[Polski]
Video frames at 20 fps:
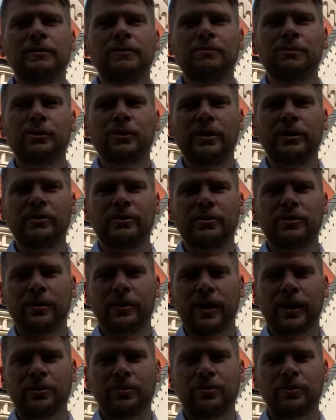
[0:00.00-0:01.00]
przeżyć
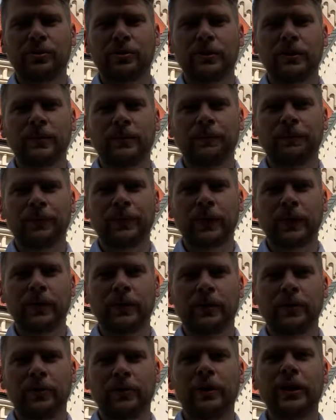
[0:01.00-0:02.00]
każdy
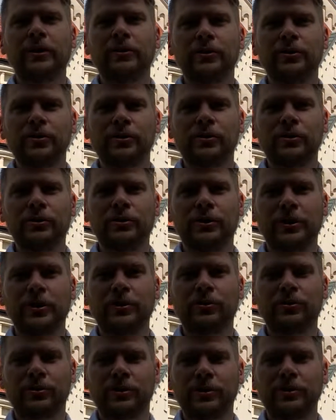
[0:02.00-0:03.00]
e, kolejny
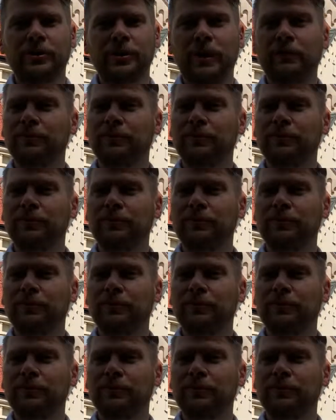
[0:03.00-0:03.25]
dzień życia.